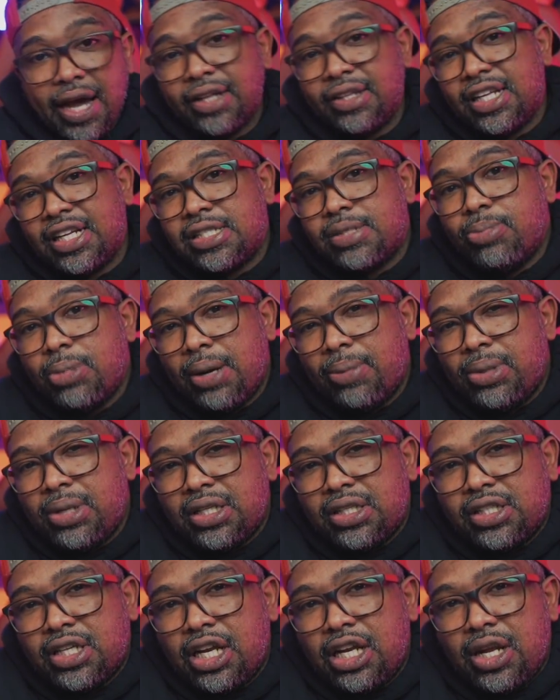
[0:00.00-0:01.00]
احد الاسباب
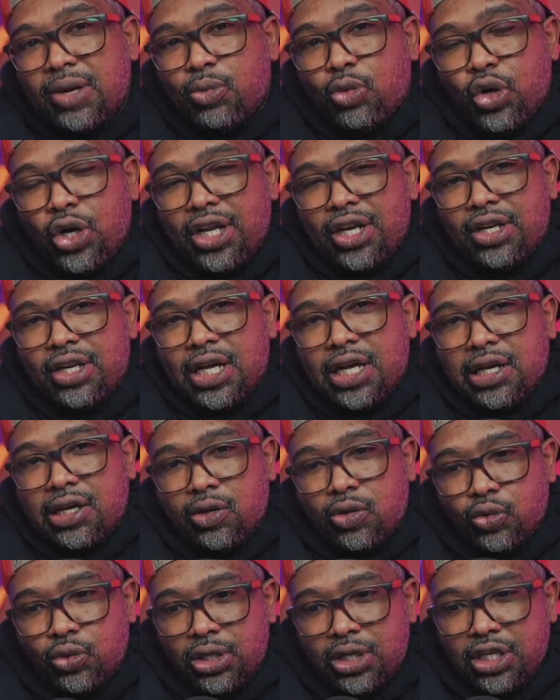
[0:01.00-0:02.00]
اللي تكلموا
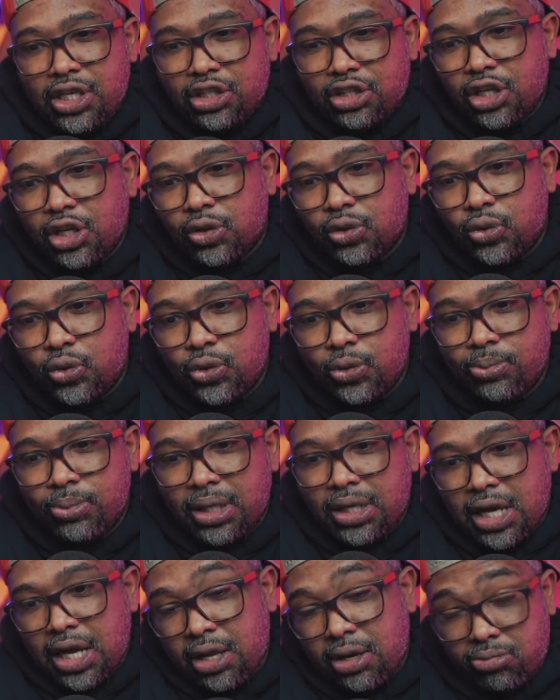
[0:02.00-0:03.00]
عنها واللي يعتقدوا
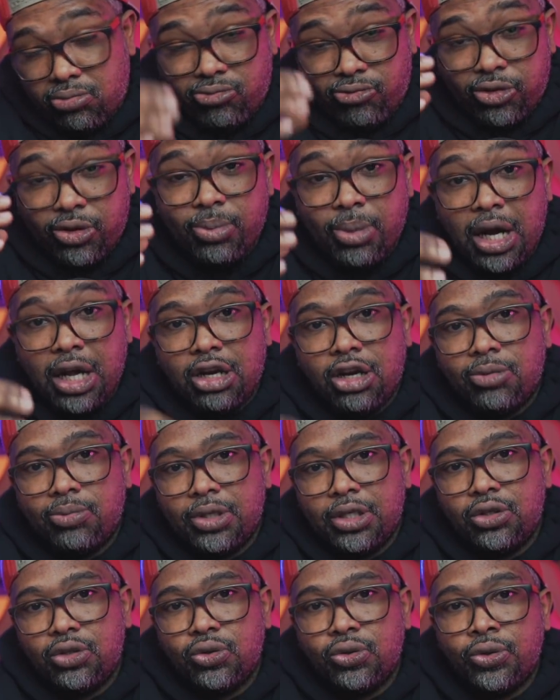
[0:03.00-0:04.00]
هم كان في
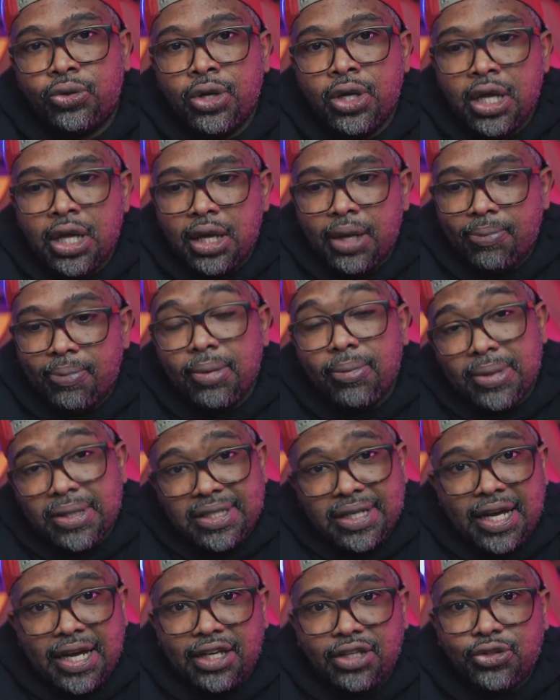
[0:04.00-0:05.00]
بالهم انه من
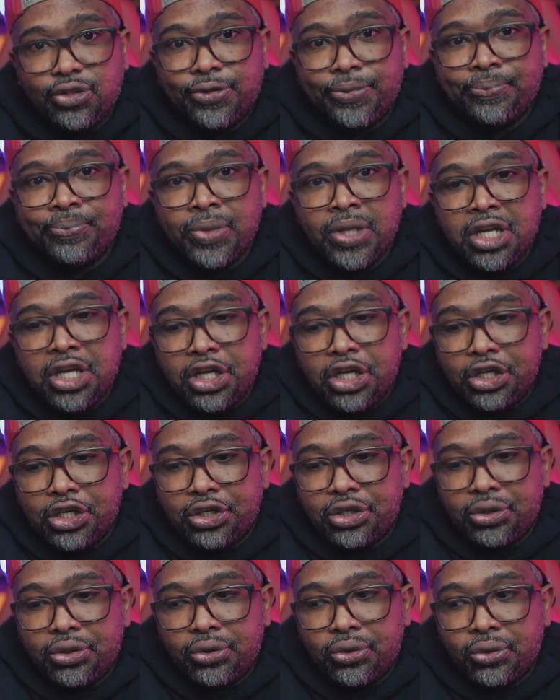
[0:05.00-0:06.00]
مصلحتهم
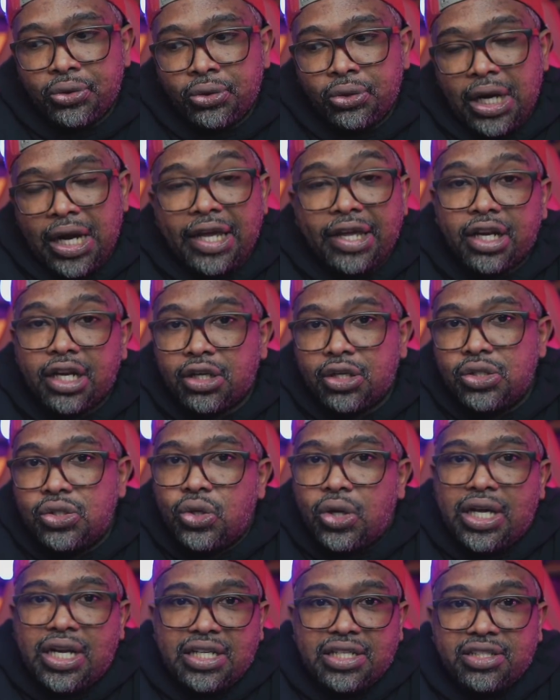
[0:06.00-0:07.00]
انه
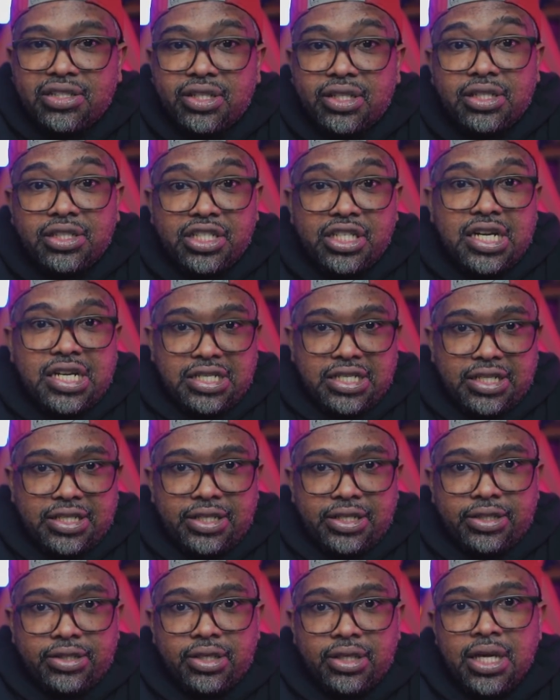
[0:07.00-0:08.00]
حيركزوا على اجهزه الجيل
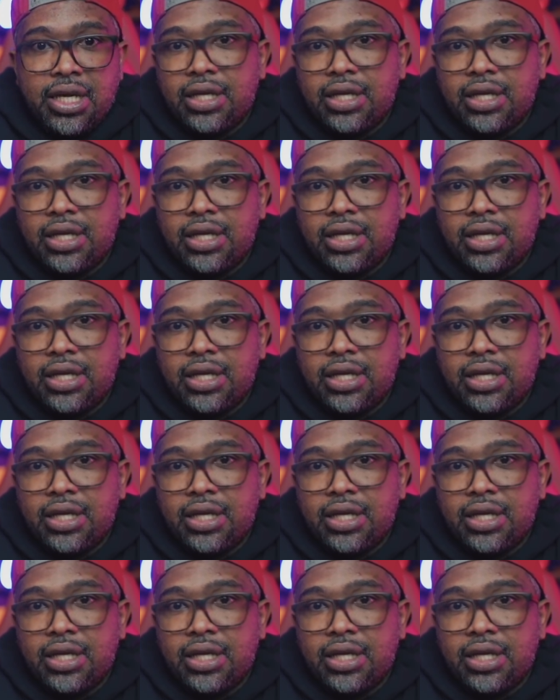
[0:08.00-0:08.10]
الجديد.